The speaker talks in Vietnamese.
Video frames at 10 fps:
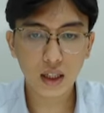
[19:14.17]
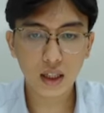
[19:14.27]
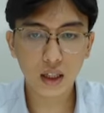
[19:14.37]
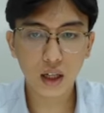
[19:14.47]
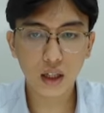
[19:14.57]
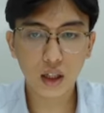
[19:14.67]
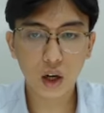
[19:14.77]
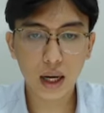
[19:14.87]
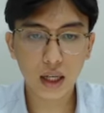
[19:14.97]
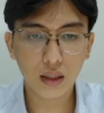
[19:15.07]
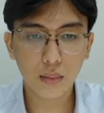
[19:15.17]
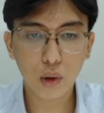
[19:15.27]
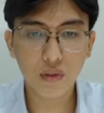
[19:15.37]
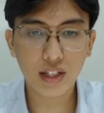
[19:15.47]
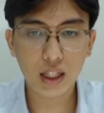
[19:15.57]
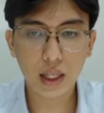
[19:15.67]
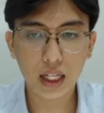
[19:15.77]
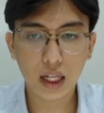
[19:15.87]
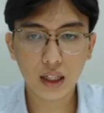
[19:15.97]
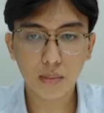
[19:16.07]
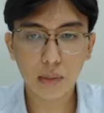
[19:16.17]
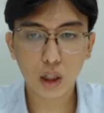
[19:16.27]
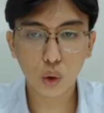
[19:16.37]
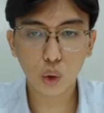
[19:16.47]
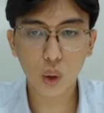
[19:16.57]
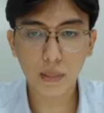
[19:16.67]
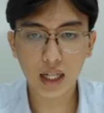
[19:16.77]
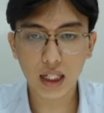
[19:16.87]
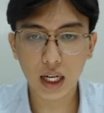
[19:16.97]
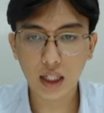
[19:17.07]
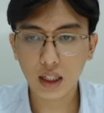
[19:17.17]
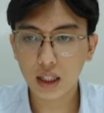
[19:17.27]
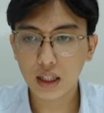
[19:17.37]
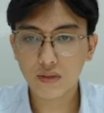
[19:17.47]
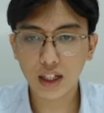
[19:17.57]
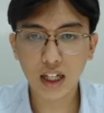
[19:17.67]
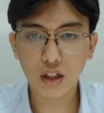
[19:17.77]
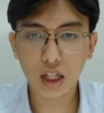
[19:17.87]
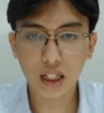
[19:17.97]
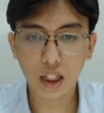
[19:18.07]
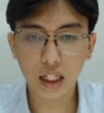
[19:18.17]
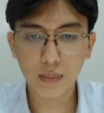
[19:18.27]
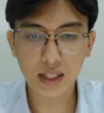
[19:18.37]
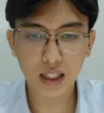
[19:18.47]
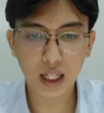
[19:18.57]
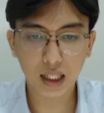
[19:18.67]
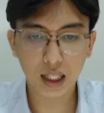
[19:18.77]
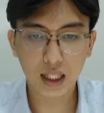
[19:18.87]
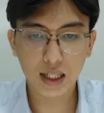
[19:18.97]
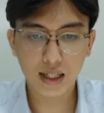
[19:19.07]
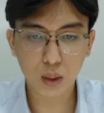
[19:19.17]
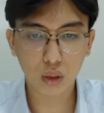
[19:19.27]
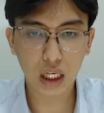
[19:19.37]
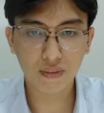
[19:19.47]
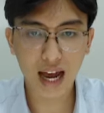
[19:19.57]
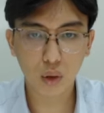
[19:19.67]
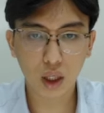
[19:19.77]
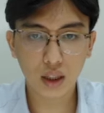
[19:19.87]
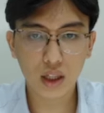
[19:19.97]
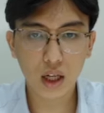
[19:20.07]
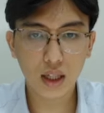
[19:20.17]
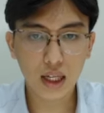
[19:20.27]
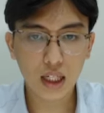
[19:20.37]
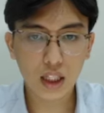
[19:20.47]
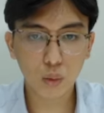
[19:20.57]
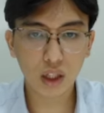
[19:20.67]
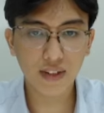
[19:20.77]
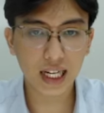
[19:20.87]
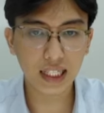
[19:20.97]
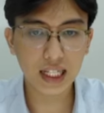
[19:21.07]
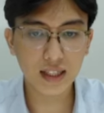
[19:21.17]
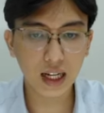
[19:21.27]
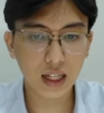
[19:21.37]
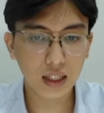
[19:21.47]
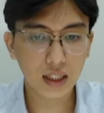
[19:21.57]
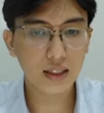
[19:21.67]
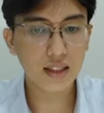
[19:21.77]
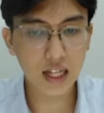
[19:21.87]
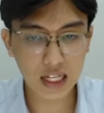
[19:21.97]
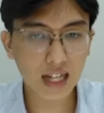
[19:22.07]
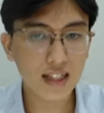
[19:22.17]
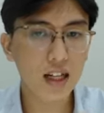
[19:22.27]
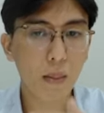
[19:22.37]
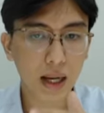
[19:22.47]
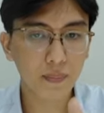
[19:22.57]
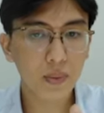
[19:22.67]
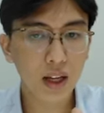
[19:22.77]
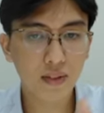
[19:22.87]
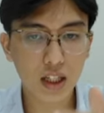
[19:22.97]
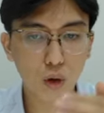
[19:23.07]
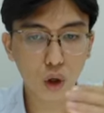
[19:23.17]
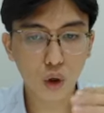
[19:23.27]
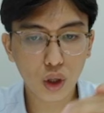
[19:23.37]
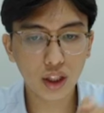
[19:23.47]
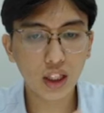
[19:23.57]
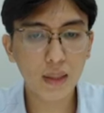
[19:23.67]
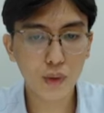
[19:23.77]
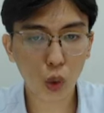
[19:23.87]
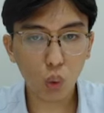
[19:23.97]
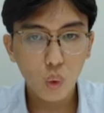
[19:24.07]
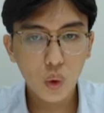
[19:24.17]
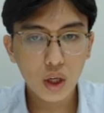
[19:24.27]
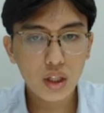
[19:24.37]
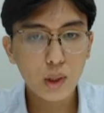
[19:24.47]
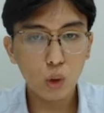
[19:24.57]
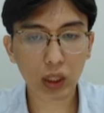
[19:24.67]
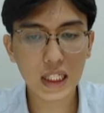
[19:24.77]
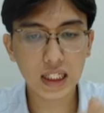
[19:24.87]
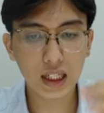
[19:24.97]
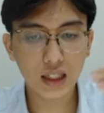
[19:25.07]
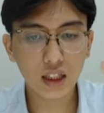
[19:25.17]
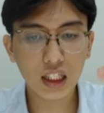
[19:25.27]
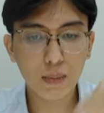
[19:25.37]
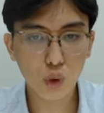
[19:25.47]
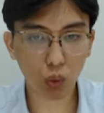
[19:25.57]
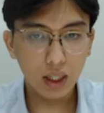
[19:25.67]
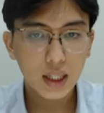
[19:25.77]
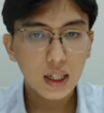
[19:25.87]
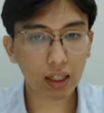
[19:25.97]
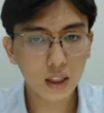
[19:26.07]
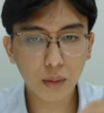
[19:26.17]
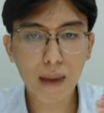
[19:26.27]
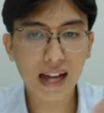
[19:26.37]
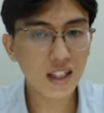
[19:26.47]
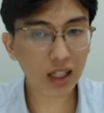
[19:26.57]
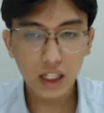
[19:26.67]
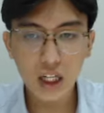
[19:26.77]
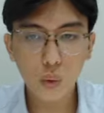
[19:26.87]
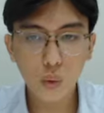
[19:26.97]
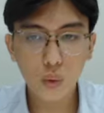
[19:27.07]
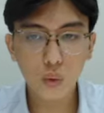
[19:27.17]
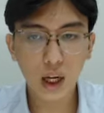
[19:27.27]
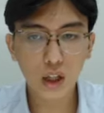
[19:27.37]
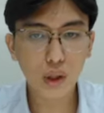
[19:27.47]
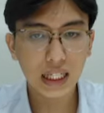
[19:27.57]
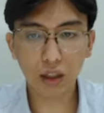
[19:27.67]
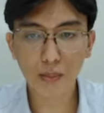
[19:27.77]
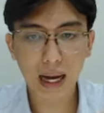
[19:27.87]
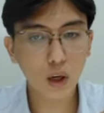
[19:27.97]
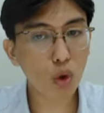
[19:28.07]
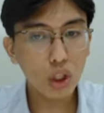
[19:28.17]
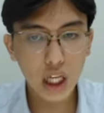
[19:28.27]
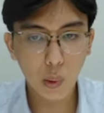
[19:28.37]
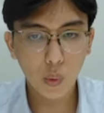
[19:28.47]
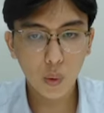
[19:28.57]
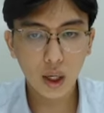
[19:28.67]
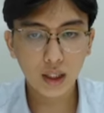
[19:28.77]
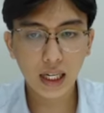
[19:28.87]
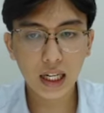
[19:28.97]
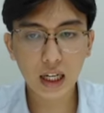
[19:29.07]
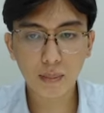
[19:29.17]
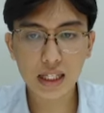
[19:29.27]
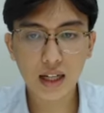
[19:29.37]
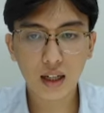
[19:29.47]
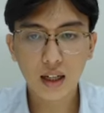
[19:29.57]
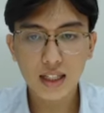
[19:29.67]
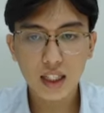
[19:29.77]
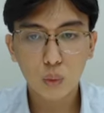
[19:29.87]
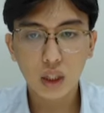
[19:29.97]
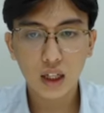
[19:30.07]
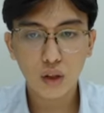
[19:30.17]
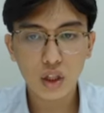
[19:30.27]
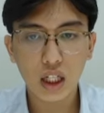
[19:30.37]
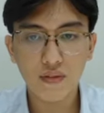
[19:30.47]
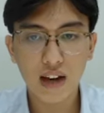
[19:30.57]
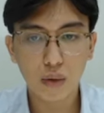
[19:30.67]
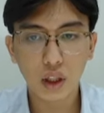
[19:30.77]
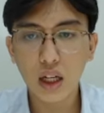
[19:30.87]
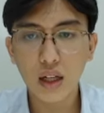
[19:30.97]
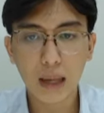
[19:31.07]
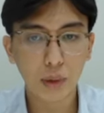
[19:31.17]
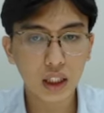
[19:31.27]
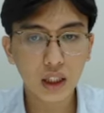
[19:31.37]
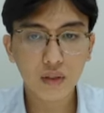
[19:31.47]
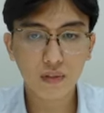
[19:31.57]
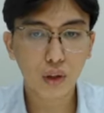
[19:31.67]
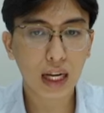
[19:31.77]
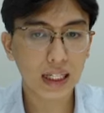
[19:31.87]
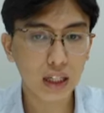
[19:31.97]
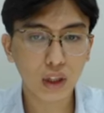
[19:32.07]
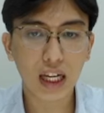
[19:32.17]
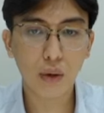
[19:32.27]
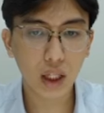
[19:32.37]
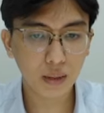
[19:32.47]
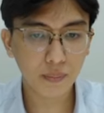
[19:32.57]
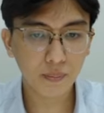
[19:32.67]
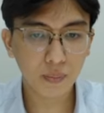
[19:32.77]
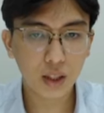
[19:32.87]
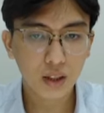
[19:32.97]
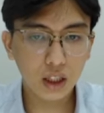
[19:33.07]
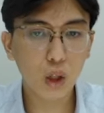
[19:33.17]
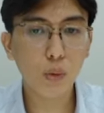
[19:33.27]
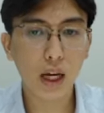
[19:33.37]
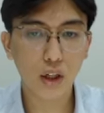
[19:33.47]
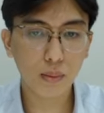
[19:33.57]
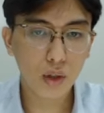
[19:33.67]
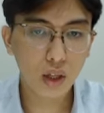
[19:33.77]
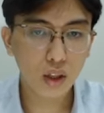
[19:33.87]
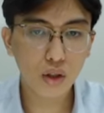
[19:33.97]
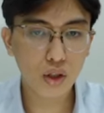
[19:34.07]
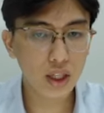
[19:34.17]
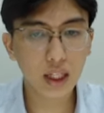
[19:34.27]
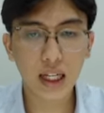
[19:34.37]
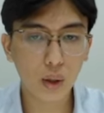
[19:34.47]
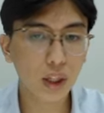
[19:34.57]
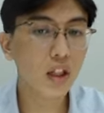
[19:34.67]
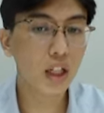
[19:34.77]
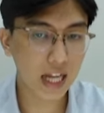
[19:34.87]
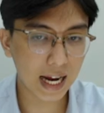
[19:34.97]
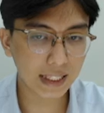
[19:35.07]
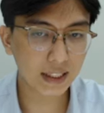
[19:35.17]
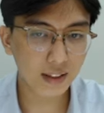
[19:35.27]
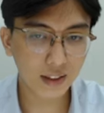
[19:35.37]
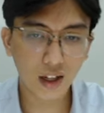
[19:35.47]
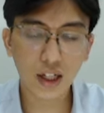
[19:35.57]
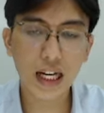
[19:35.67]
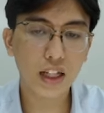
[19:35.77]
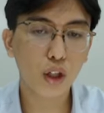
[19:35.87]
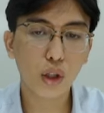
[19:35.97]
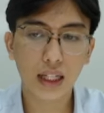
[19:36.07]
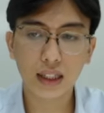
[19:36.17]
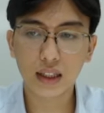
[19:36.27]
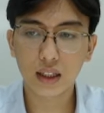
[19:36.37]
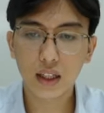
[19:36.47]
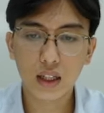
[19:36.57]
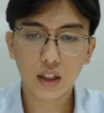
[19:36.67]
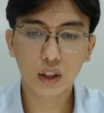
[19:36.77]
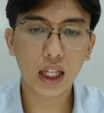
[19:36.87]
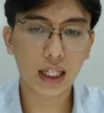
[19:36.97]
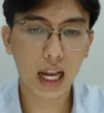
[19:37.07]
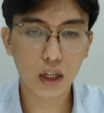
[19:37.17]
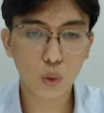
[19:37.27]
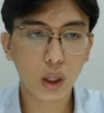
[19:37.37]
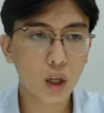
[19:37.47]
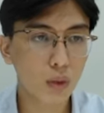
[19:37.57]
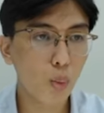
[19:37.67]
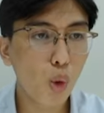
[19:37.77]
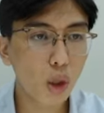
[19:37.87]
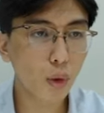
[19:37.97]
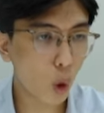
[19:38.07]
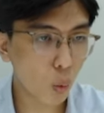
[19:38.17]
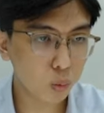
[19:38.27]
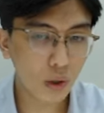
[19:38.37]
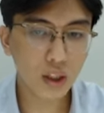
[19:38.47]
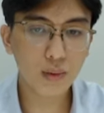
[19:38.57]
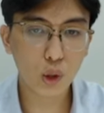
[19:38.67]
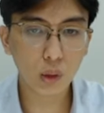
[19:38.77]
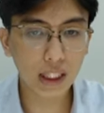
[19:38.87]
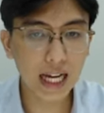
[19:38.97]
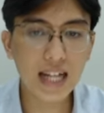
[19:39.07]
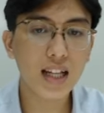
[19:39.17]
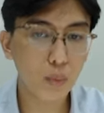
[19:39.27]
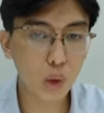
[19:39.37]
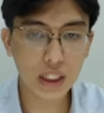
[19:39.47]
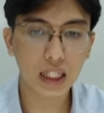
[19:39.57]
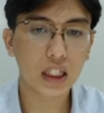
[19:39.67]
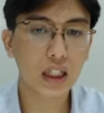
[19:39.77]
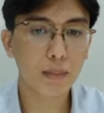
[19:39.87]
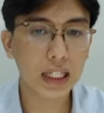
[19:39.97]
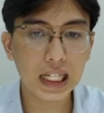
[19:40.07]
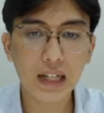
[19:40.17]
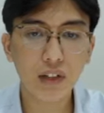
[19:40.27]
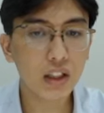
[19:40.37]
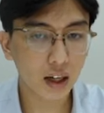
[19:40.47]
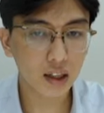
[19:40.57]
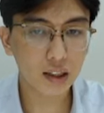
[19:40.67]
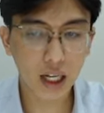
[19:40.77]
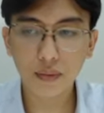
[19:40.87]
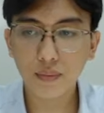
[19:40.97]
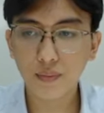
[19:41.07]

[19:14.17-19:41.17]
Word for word: đó được không ạ mẫu hình VCP này biên độ thu hẹp dần nhá và đây nó là những cái điểm xác nhận này dòng tiền vào này đi chưa dòng tiền vào đánh lên rất là rất là nhanh rất là mạnh và sau đó nó có những cái nhịp rũ nhưng mà chúng ta nhìn này, những cái nhịp rũ ấy, lực bán rất là yếu đấy con này lực bán không có nhiều đấy nên là bây giờ dòng tiền này nó chỉ cần vào nó cân lại một tí và nó đánh lên nó kéo lên ấy. thì lúc đấy nó nó sẽ kéo lên cực kỳ nhanh đó nên là những con này nói thật là chúng ta không thể mua được một cục nhưng mà chúng ta kê dần mua dần thì mình nghĩ là vẫn được nhá